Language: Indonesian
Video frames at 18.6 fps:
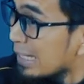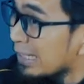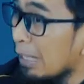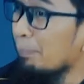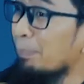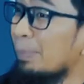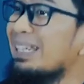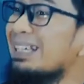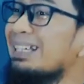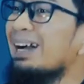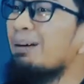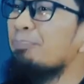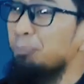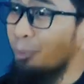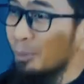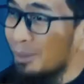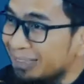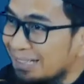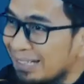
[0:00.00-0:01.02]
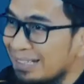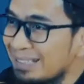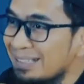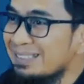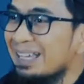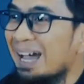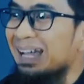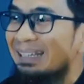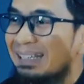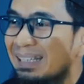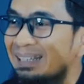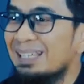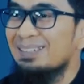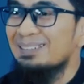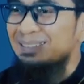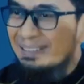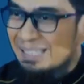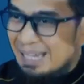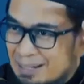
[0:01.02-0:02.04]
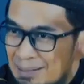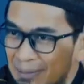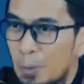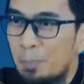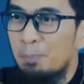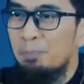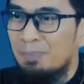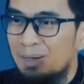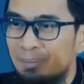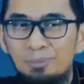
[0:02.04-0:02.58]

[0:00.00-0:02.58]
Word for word: tapi dikabulkan saat kita sanggup